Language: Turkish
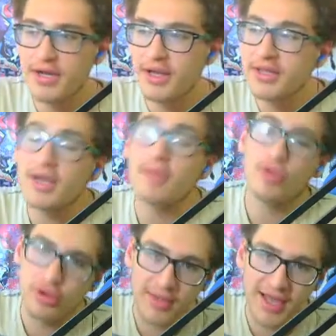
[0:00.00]

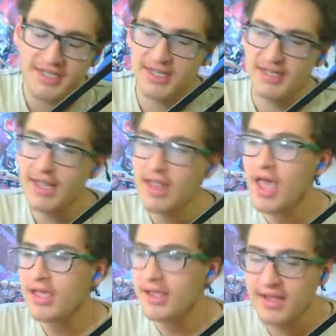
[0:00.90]
hatırlamıyorum gerçekten.
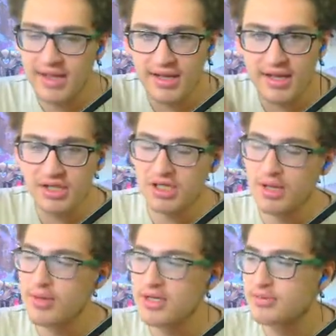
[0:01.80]
Yine de linklerini
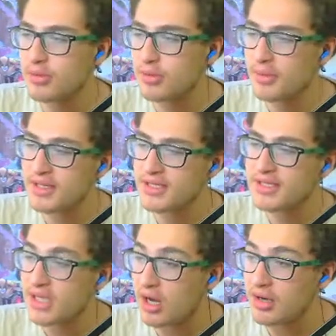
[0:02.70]
açıklama kısmında
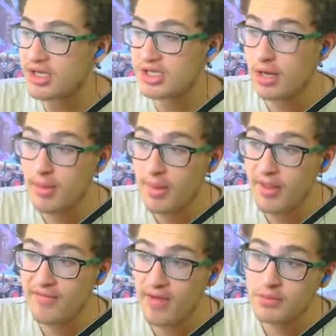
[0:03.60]
bulabilirsiniz. Kardeşlerim
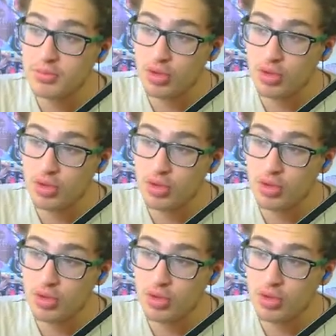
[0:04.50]
emek vermiş